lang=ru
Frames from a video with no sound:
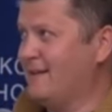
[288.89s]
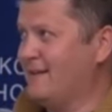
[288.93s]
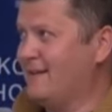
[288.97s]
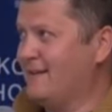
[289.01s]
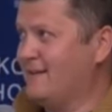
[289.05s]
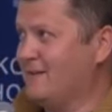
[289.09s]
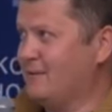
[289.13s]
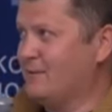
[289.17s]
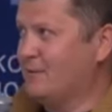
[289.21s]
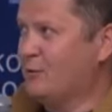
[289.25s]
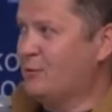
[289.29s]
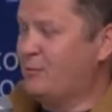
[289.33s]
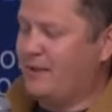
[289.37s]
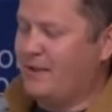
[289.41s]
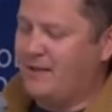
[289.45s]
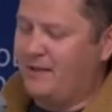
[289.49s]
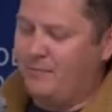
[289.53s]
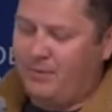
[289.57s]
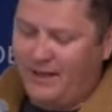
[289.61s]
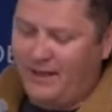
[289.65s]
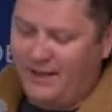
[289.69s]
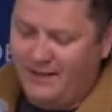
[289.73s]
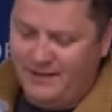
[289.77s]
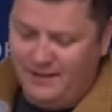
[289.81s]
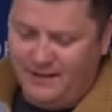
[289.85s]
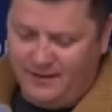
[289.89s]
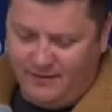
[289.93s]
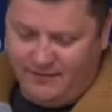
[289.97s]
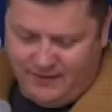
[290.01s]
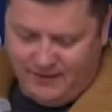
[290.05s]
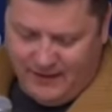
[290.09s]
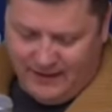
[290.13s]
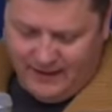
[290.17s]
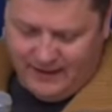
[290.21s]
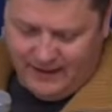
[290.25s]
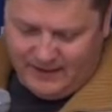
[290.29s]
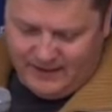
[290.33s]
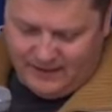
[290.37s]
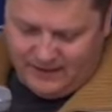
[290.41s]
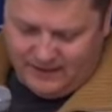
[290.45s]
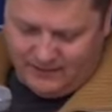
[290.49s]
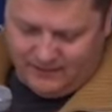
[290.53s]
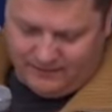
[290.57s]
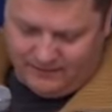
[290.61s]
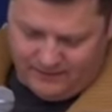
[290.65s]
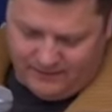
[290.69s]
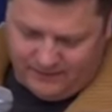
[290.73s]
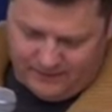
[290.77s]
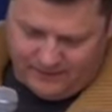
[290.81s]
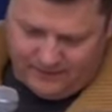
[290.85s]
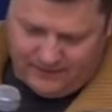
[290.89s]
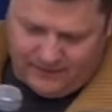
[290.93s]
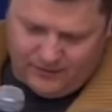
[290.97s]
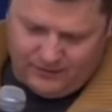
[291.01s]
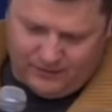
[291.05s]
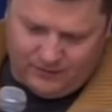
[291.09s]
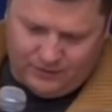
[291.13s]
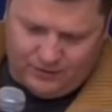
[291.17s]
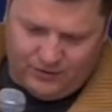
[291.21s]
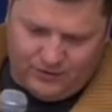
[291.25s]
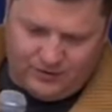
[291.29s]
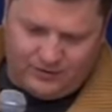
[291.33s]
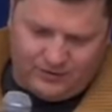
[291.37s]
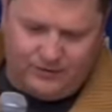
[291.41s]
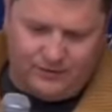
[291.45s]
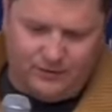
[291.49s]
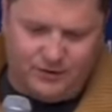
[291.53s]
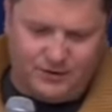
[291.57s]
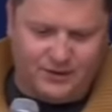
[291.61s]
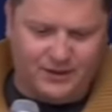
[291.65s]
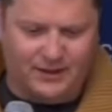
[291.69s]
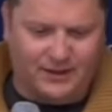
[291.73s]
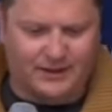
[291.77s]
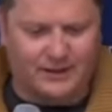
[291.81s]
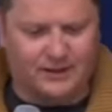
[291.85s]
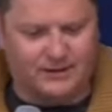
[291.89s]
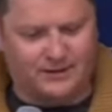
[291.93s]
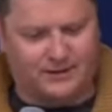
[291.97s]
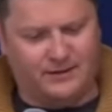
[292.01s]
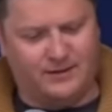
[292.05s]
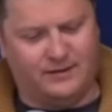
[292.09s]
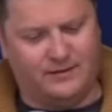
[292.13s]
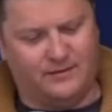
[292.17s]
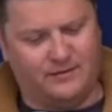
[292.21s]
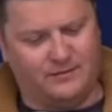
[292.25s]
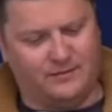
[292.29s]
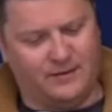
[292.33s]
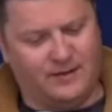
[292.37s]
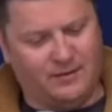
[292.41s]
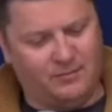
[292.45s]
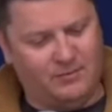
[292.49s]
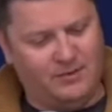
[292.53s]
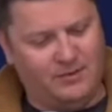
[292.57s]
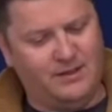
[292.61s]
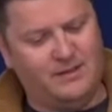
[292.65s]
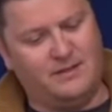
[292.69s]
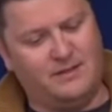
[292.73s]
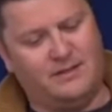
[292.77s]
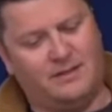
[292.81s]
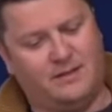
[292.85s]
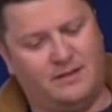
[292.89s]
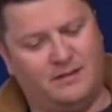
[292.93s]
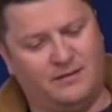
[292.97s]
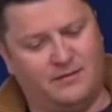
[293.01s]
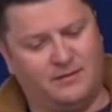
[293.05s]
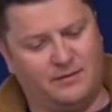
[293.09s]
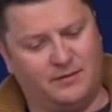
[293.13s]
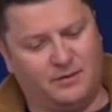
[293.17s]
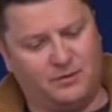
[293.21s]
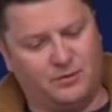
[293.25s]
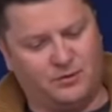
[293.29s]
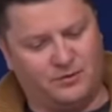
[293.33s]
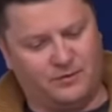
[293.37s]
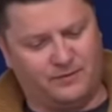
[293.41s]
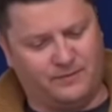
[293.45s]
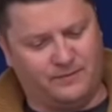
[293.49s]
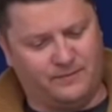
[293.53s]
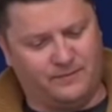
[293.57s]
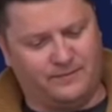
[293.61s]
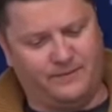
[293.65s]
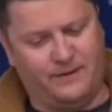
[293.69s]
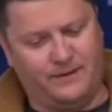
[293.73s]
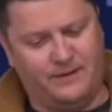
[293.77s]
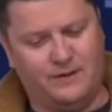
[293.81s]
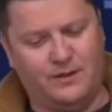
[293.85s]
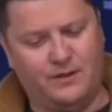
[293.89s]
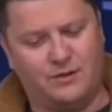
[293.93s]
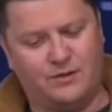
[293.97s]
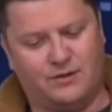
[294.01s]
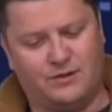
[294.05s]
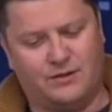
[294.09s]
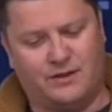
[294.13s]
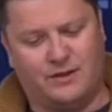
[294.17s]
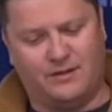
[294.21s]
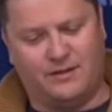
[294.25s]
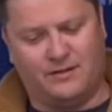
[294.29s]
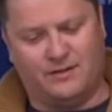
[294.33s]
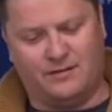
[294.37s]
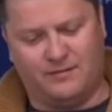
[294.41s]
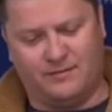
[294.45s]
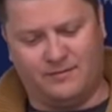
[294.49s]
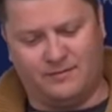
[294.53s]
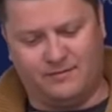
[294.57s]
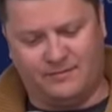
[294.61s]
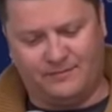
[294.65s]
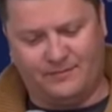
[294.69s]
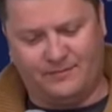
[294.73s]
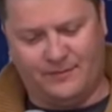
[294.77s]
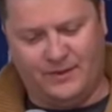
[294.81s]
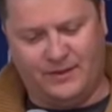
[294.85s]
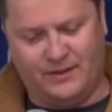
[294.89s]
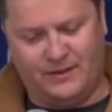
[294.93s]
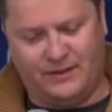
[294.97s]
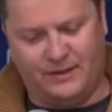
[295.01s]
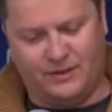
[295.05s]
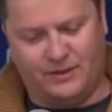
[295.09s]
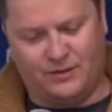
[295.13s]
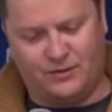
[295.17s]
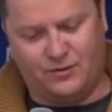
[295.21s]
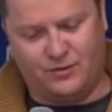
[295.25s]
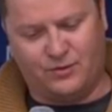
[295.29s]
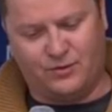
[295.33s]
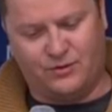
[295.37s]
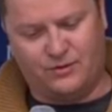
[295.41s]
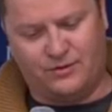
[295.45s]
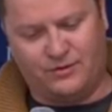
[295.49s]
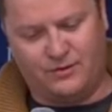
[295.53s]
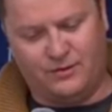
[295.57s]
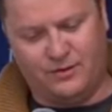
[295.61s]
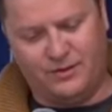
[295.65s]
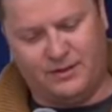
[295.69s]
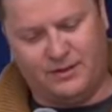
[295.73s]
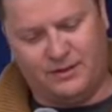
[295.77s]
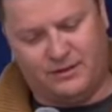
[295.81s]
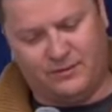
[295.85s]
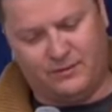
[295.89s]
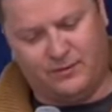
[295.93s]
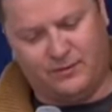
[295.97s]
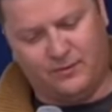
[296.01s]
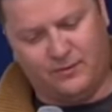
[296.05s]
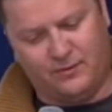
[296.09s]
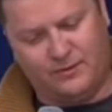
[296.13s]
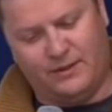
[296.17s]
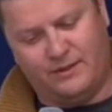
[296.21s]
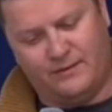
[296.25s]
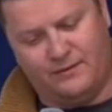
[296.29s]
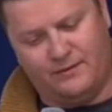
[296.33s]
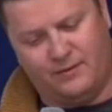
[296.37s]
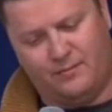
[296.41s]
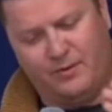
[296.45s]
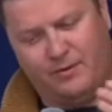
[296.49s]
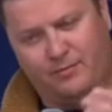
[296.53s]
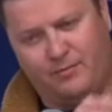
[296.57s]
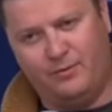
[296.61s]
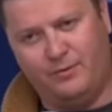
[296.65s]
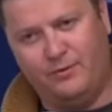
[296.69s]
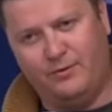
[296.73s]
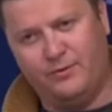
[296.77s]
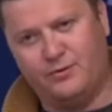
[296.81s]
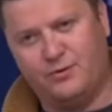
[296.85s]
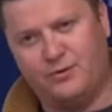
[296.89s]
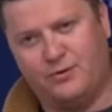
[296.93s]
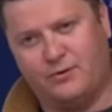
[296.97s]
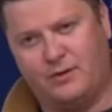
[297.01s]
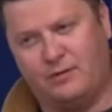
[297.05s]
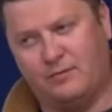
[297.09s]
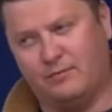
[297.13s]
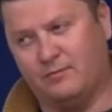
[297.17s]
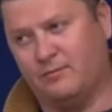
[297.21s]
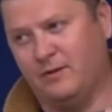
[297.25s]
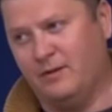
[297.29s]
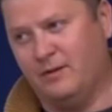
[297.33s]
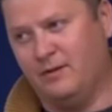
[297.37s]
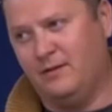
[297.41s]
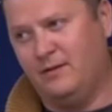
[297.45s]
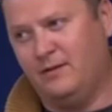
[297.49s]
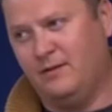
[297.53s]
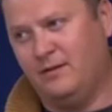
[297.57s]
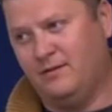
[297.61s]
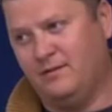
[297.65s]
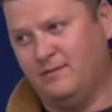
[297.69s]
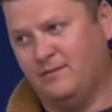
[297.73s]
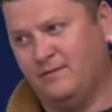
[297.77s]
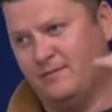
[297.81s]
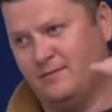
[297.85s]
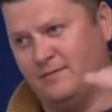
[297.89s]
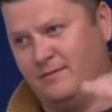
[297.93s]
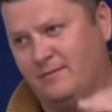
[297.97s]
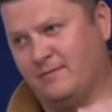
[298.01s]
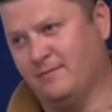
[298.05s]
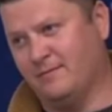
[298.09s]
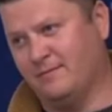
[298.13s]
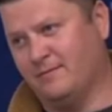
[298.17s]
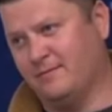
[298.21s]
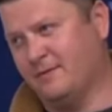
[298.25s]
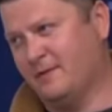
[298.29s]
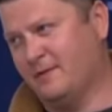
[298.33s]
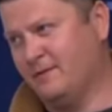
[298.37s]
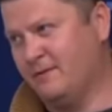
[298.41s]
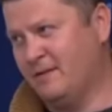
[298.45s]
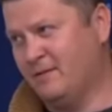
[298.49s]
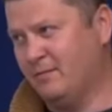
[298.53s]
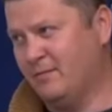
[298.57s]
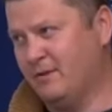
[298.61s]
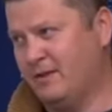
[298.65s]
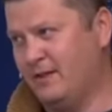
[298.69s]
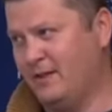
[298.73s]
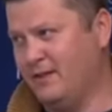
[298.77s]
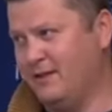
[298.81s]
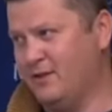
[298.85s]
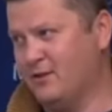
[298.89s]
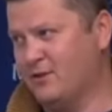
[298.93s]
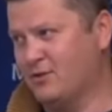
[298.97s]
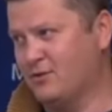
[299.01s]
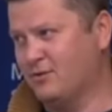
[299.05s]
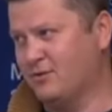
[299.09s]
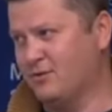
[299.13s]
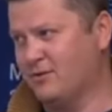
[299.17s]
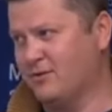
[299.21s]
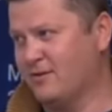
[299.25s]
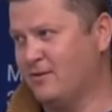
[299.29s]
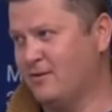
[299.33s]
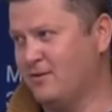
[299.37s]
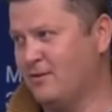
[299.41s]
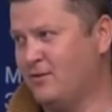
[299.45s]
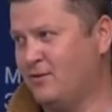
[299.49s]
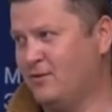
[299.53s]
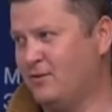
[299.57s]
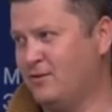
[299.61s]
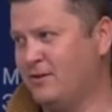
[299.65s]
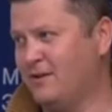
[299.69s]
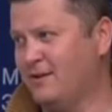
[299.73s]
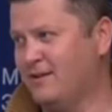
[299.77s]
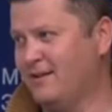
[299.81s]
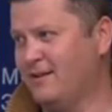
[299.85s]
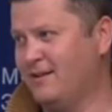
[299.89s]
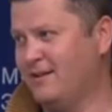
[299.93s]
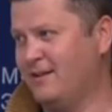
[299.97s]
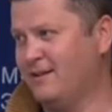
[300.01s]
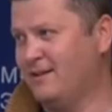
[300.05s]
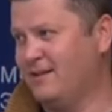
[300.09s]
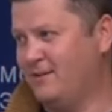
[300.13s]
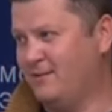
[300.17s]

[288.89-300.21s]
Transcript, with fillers: вот про практиков, теоретиков. Э, очень сложно, когда ты на месте что-то физически делаешь, очень сложно это укладывать по полочкам и выдавать методичку. Но когда